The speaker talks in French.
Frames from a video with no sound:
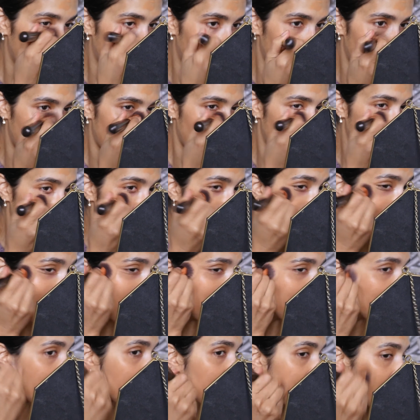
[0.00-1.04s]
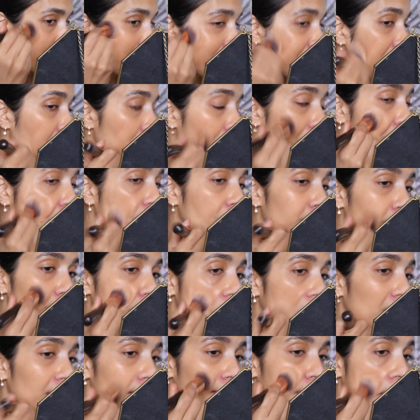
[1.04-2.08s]
qu'il est light, c'est pas un fond de
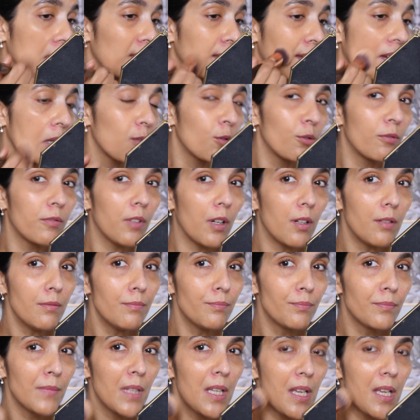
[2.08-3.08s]
teint très très courant.